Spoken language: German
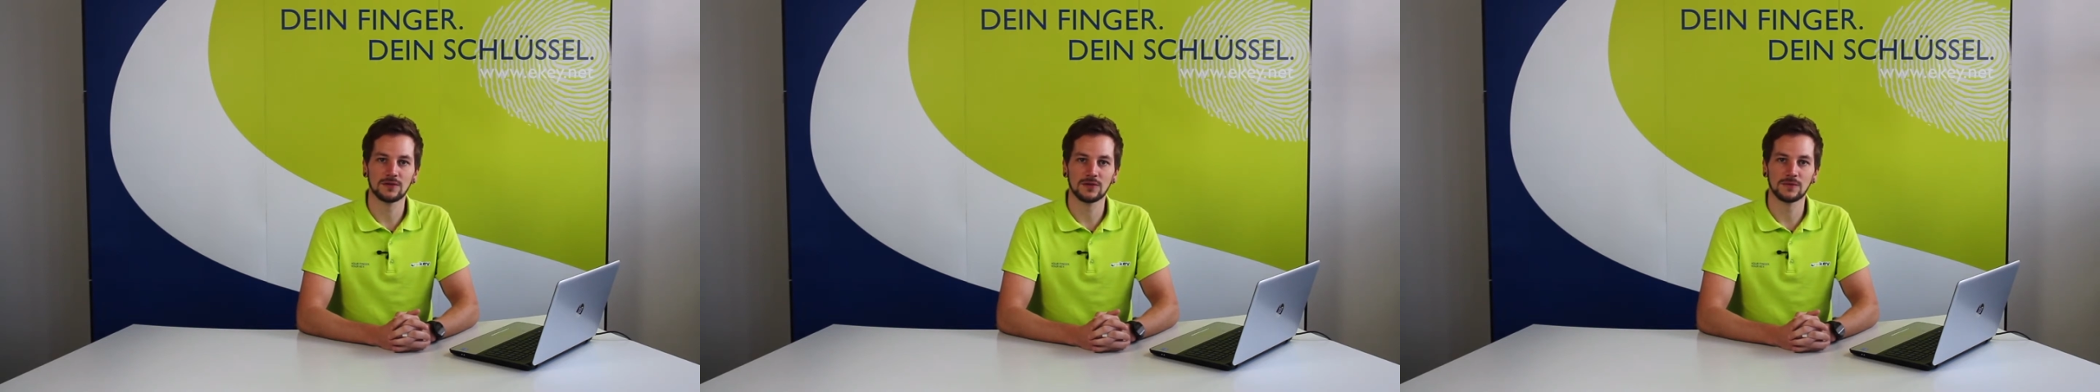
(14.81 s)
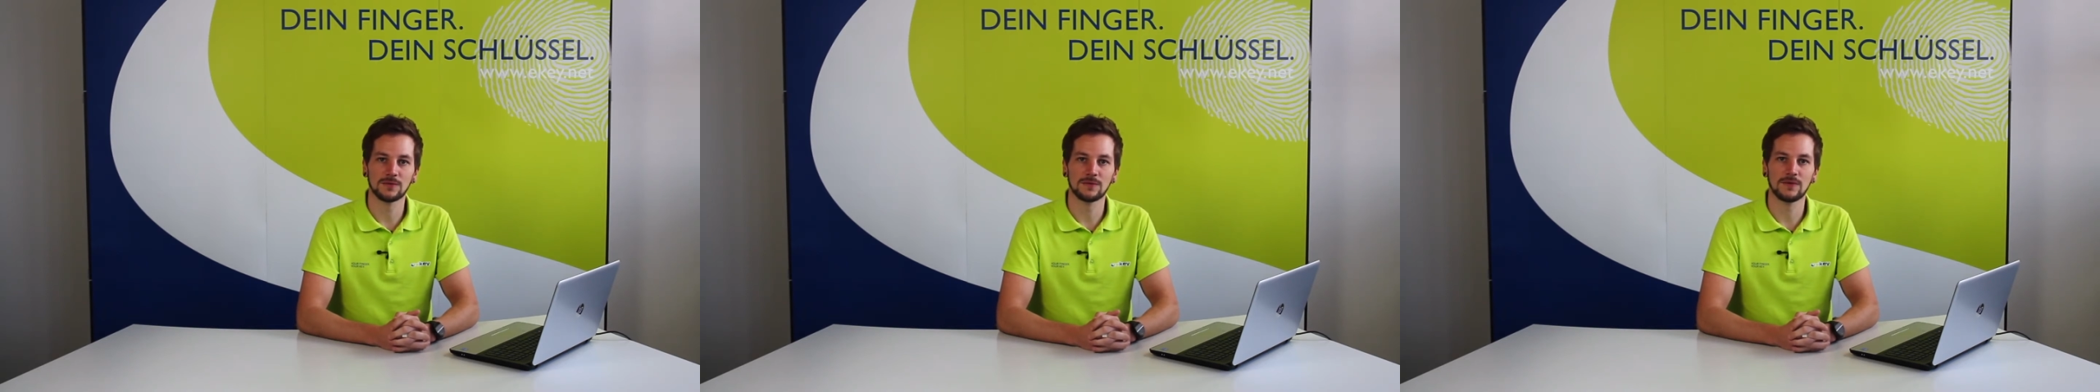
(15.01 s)

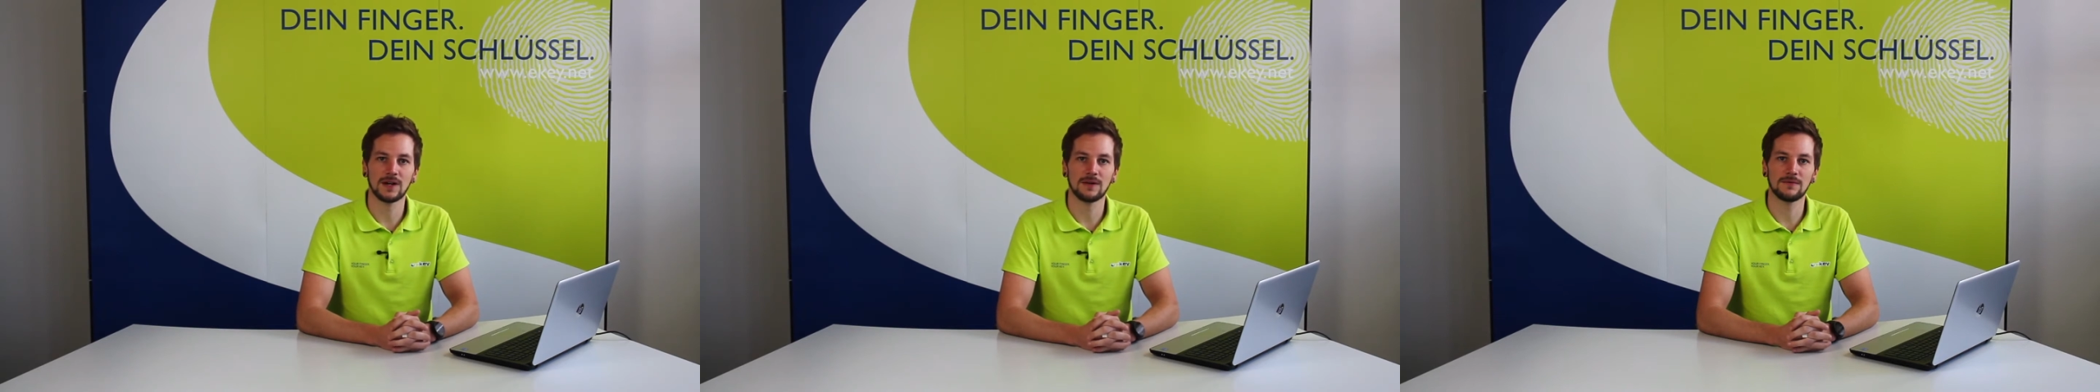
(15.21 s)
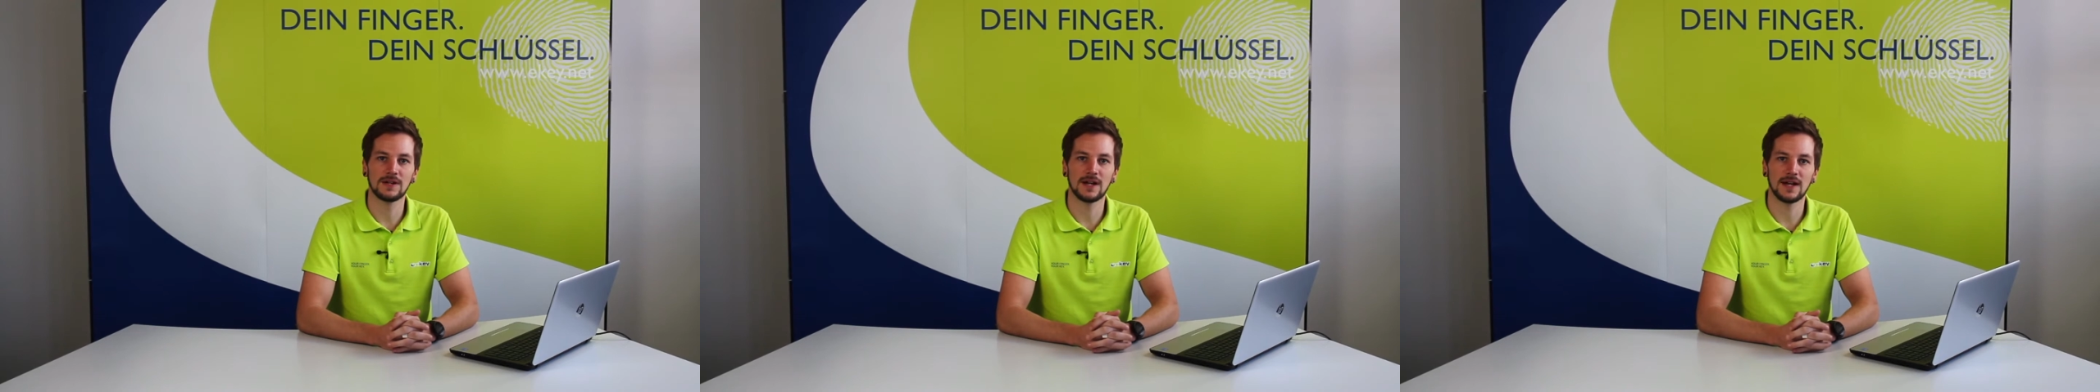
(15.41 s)

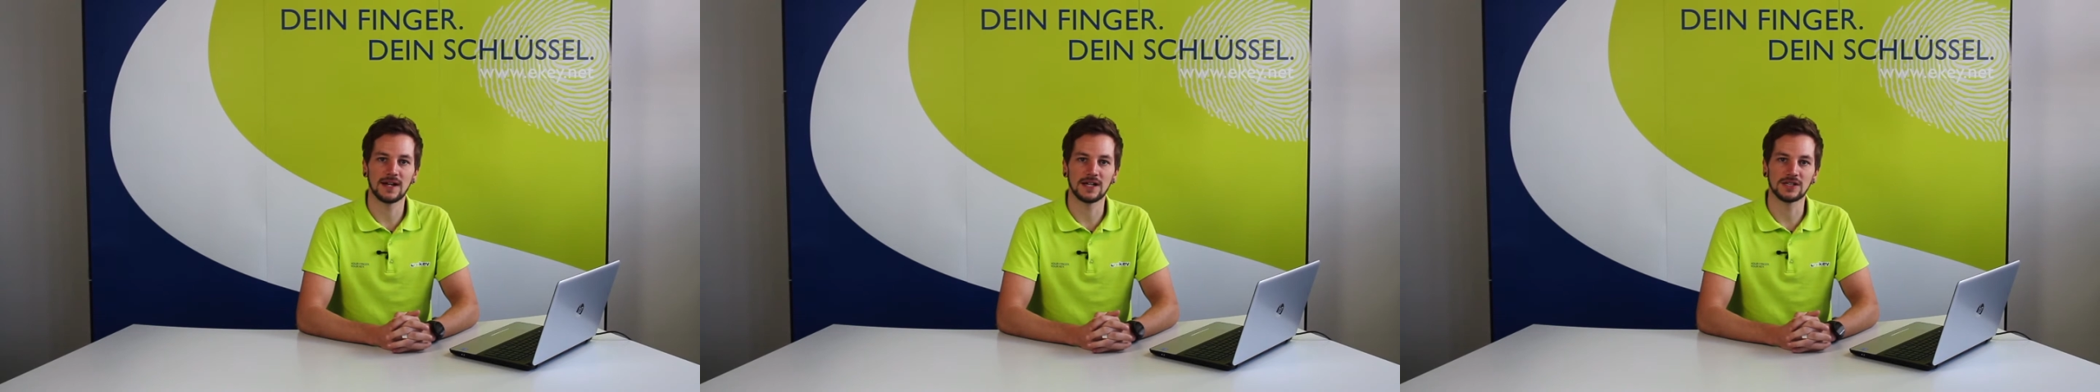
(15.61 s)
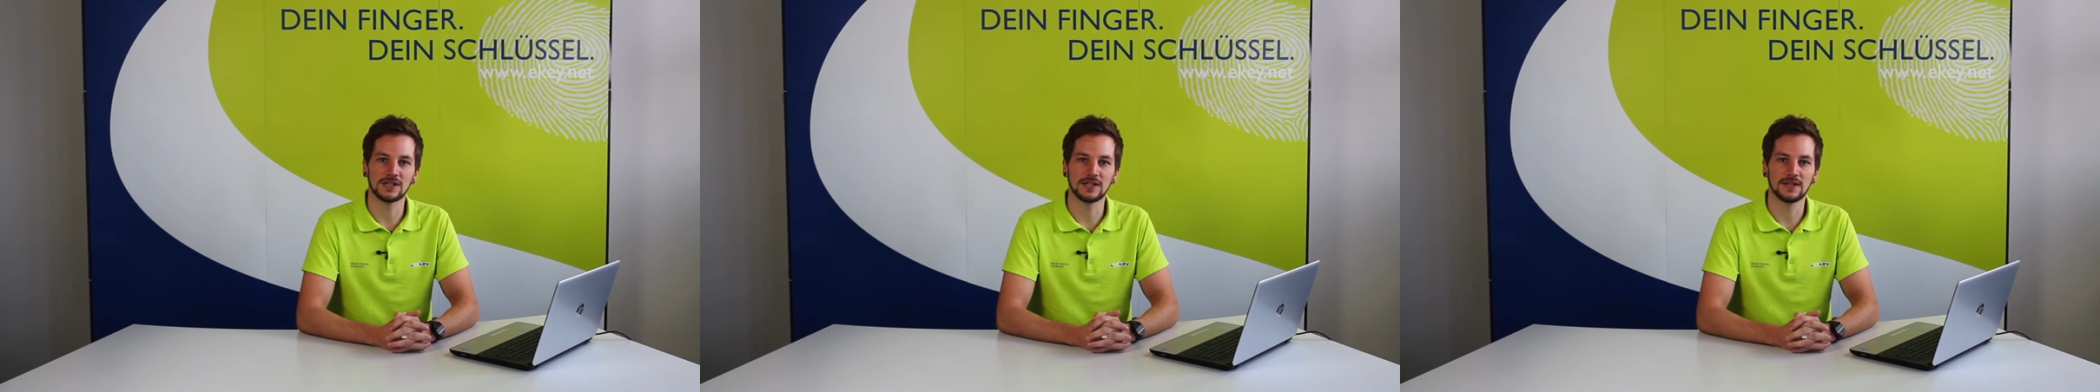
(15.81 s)
Software
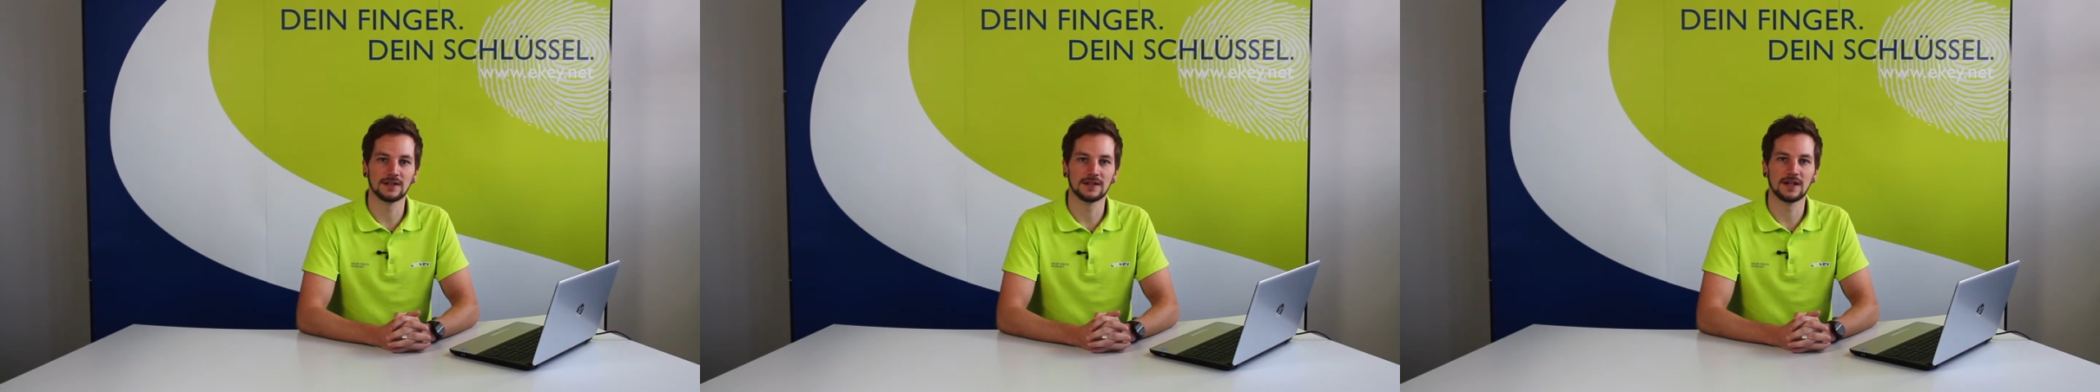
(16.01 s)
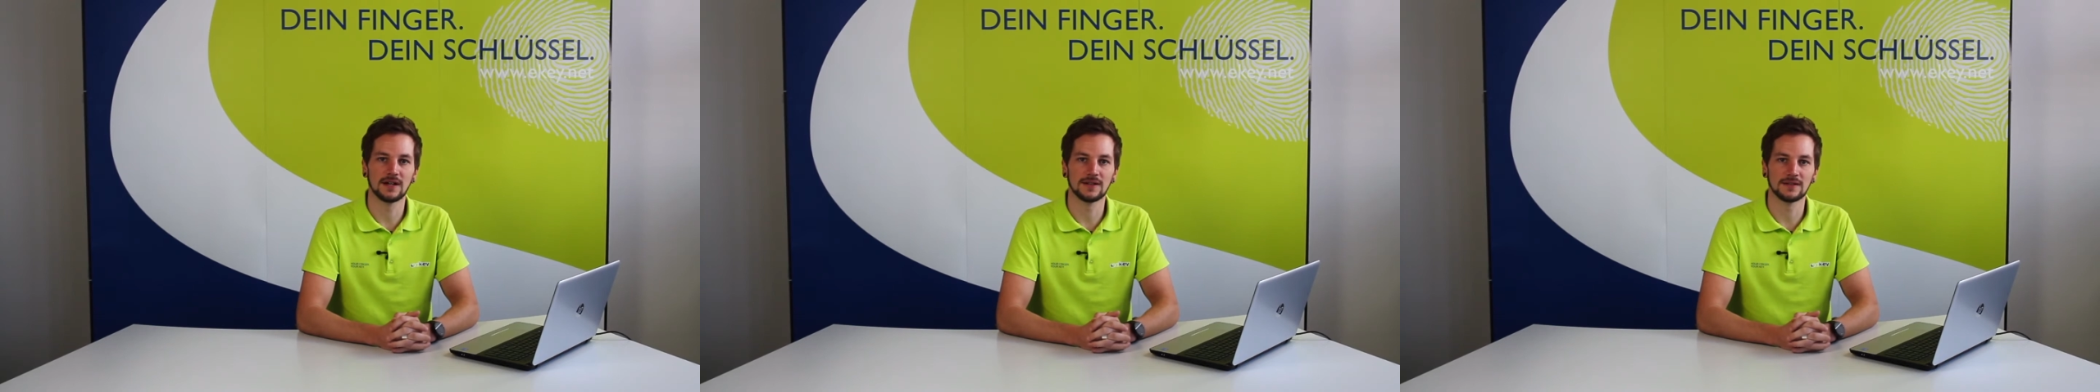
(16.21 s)

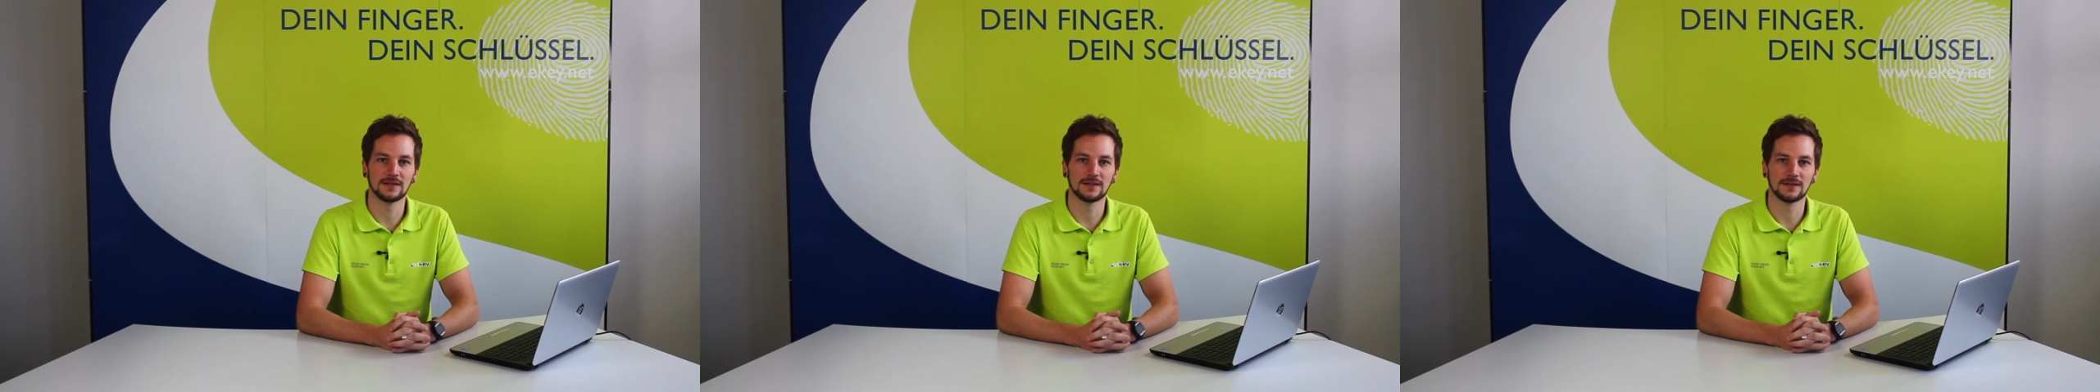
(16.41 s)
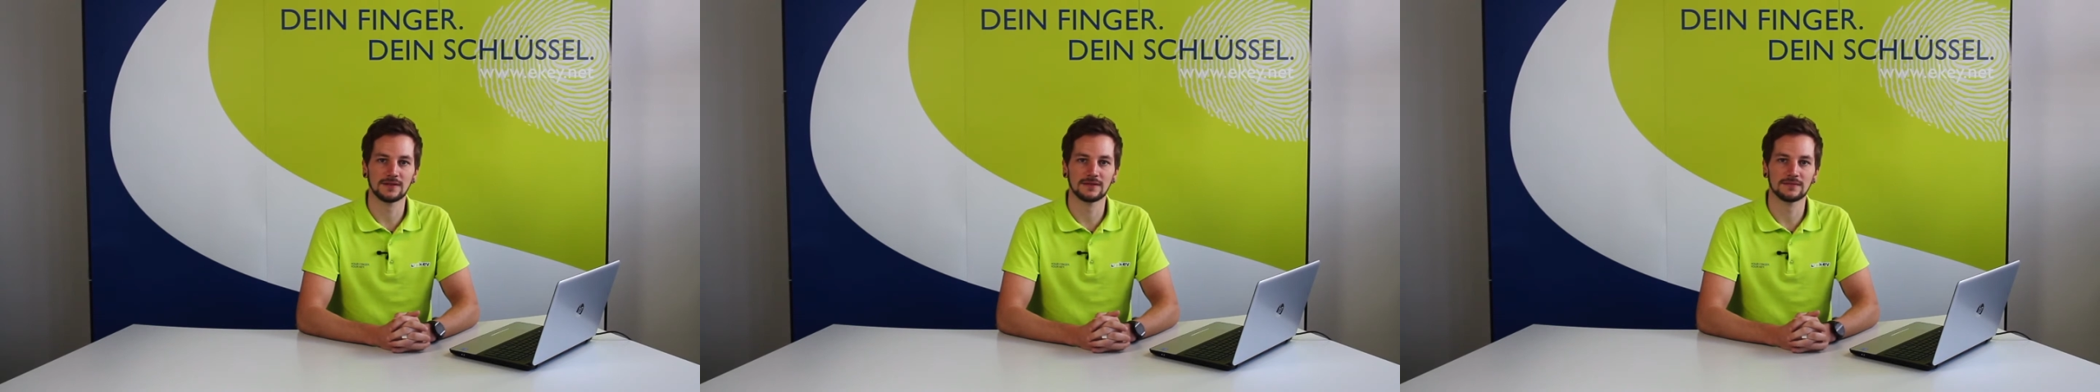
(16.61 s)
wiederherstellen kannst.